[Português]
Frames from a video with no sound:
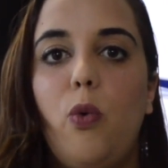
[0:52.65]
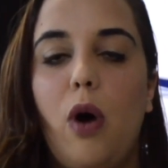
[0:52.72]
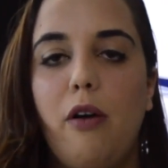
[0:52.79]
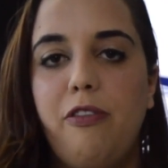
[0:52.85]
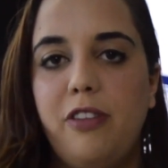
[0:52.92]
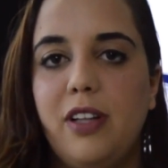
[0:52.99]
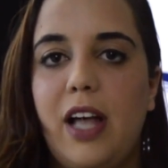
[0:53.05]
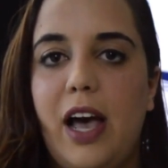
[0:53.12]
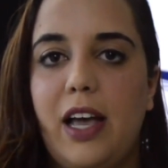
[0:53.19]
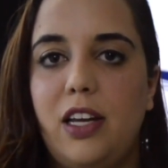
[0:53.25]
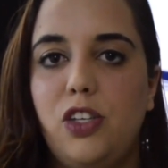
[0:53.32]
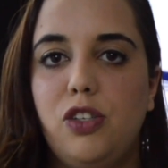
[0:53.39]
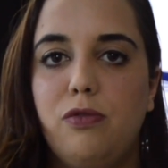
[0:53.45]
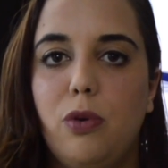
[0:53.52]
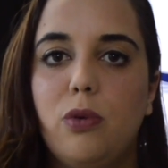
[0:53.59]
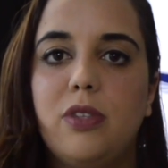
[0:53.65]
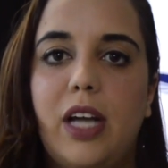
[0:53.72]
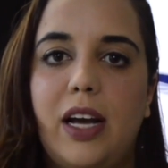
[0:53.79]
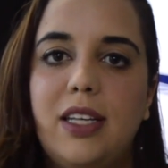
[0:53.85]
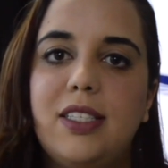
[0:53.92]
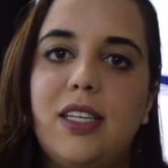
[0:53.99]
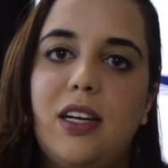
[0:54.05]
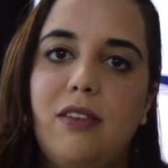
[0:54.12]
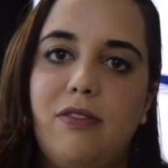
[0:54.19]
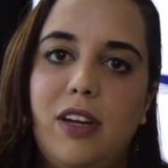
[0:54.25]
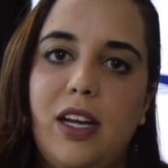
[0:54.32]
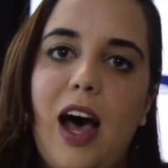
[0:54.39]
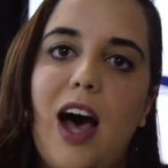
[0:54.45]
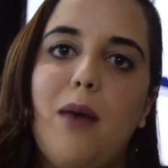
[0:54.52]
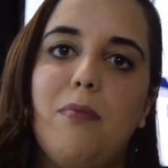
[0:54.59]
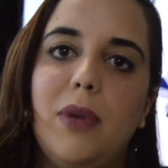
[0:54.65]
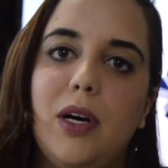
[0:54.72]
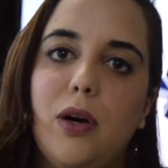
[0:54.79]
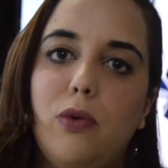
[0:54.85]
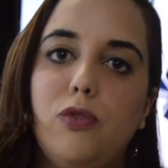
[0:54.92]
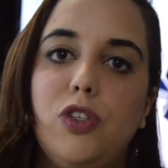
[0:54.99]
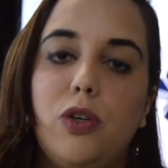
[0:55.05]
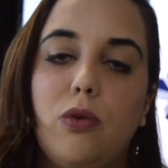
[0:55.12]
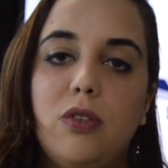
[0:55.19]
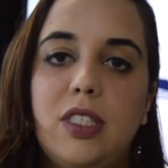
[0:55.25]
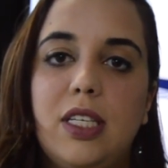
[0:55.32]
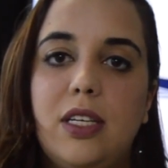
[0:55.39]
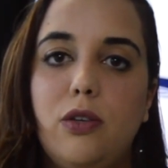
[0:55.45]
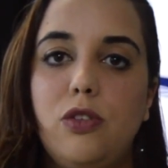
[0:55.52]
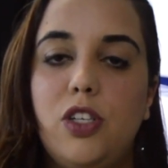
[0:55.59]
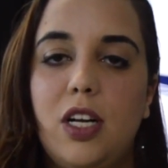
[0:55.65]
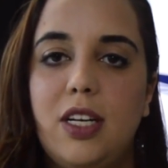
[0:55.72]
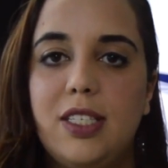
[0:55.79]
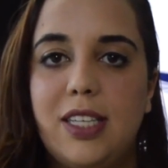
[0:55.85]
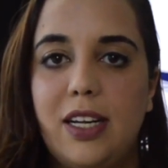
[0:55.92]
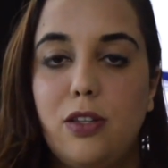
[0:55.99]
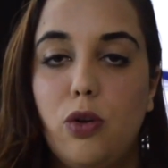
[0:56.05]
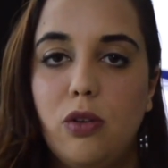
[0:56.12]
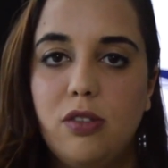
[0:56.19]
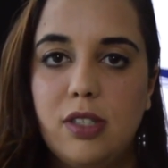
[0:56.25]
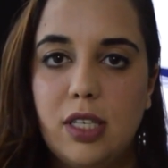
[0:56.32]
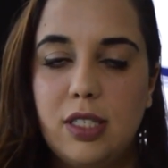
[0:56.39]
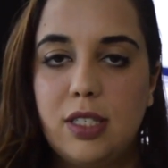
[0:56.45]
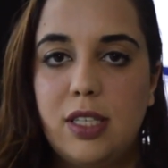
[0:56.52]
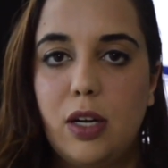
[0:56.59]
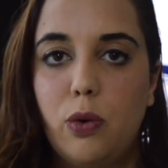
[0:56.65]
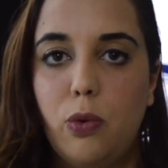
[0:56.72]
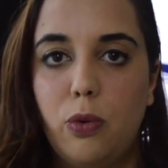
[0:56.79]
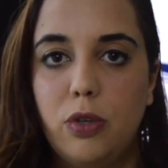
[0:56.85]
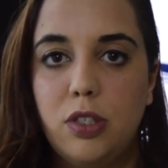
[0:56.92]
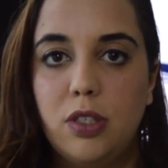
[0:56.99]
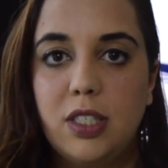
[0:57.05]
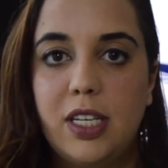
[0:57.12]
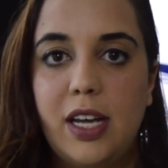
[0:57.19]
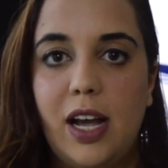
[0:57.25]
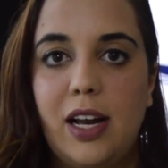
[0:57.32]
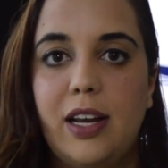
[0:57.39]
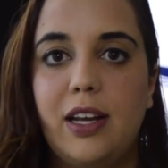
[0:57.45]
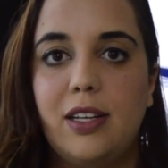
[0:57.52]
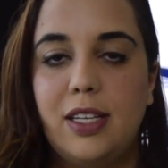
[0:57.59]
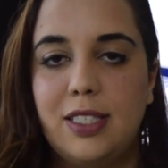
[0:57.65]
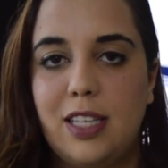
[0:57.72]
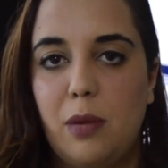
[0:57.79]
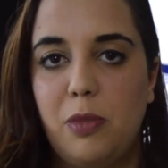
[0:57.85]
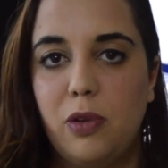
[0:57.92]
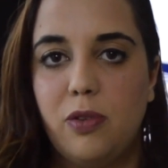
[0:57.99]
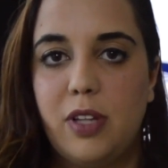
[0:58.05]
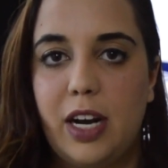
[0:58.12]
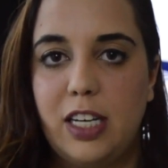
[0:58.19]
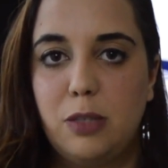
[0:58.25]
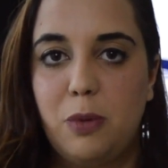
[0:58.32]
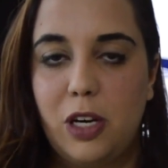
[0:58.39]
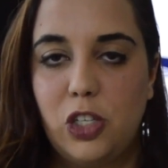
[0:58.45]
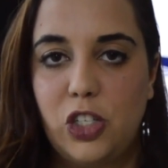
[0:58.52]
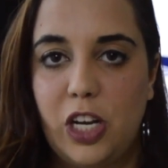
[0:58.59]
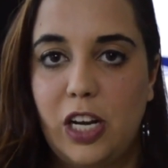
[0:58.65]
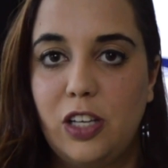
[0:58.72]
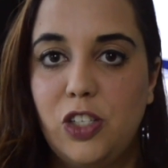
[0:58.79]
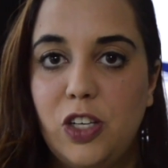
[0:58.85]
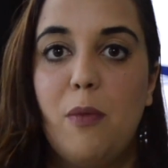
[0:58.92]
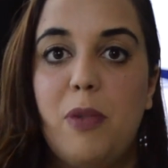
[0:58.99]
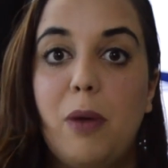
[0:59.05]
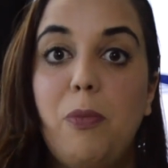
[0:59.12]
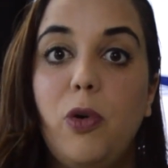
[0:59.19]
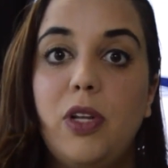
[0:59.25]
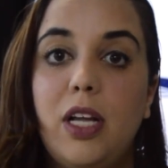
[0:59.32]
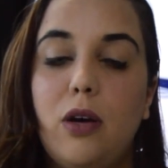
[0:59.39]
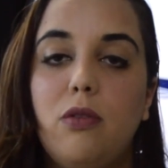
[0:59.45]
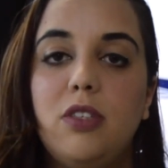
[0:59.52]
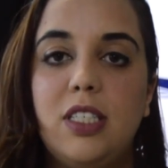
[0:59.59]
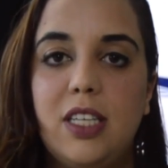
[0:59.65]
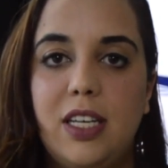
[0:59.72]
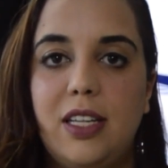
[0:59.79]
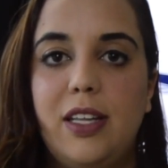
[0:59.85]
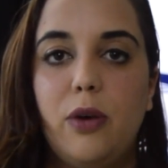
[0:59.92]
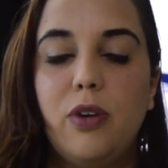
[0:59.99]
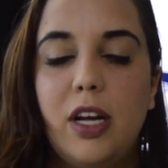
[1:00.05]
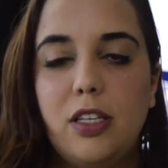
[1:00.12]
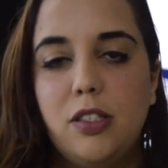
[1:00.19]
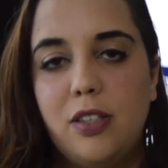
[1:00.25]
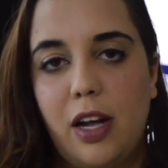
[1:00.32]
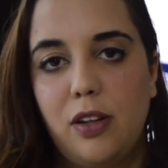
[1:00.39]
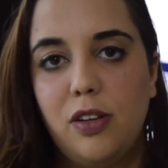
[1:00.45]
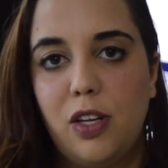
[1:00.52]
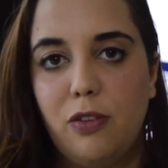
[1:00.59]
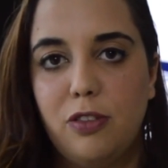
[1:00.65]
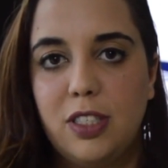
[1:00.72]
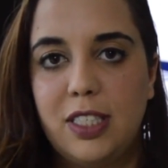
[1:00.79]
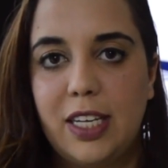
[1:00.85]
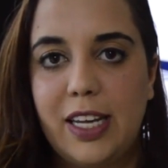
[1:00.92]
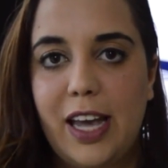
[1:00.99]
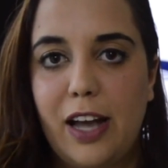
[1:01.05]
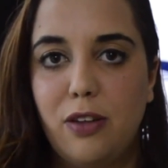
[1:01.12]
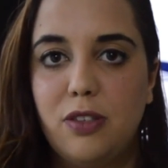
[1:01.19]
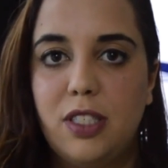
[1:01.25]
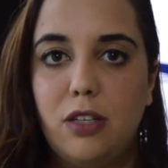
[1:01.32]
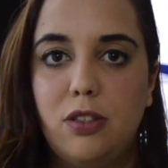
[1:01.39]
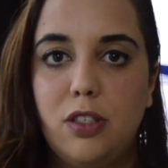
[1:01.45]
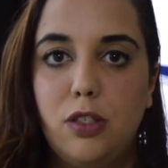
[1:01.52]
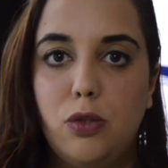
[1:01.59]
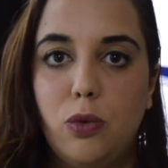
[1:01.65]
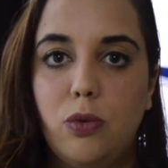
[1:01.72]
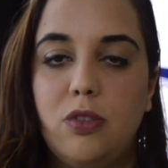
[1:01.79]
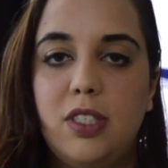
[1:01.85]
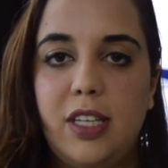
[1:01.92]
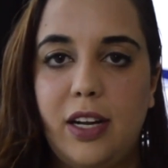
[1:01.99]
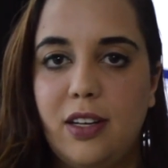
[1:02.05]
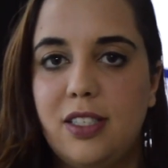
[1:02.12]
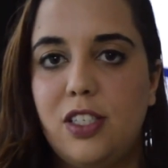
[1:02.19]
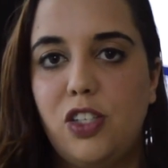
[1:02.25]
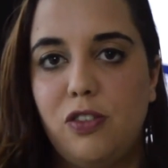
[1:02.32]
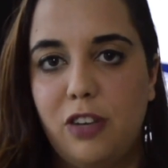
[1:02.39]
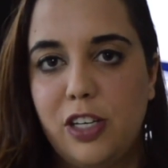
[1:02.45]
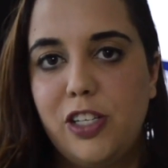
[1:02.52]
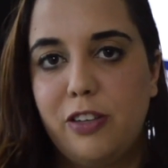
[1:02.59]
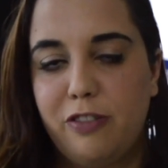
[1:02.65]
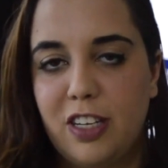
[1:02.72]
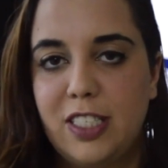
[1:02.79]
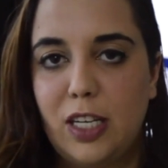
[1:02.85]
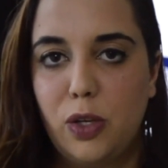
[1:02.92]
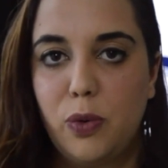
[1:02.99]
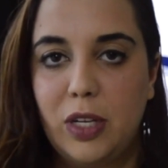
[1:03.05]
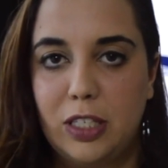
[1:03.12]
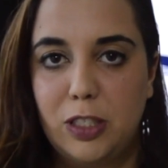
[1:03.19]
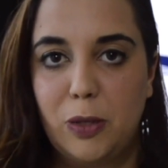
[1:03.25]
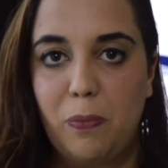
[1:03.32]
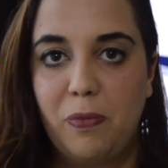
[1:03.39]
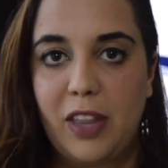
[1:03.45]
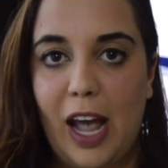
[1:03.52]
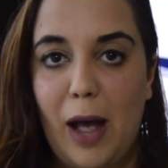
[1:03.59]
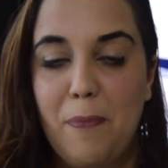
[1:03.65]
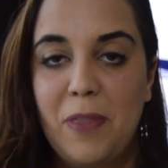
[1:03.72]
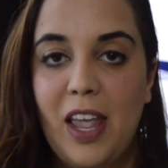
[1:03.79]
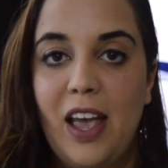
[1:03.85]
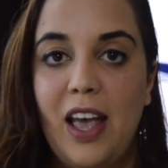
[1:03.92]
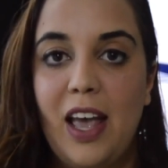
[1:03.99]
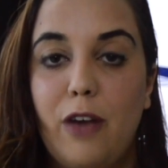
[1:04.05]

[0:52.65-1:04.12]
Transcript: o offline, de voltar a escrever à mão, de conseguir utilizar todos esses recursos que a linha da Estabilo traz pra gente, para poder conseguir ter o resultado resultado que você quer nos seus estudos e ainda se divertir fazendo isso, tá?